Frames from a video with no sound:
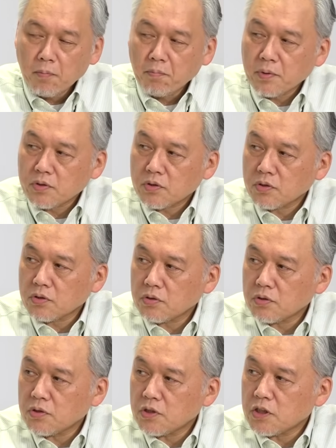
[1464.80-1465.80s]

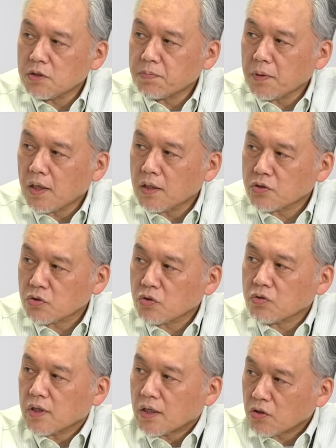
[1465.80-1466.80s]
11% ちょっ
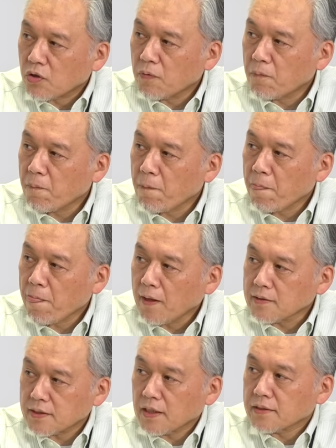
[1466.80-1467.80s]
とぐらいと、
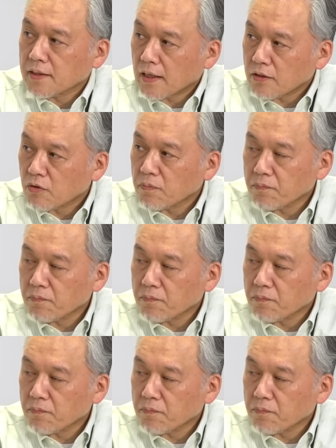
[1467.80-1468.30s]
全体の。